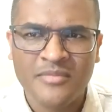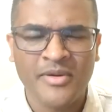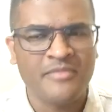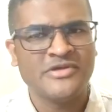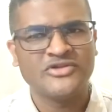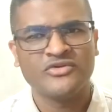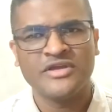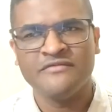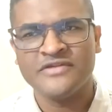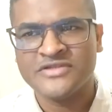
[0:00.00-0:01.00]
परमेश्वर
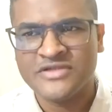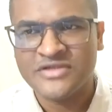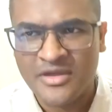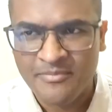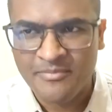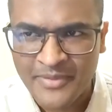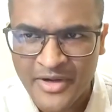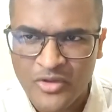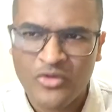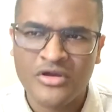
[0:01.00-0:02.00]
के वचन का
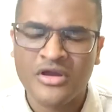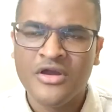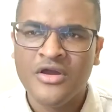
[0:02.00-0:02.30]
प्रयोग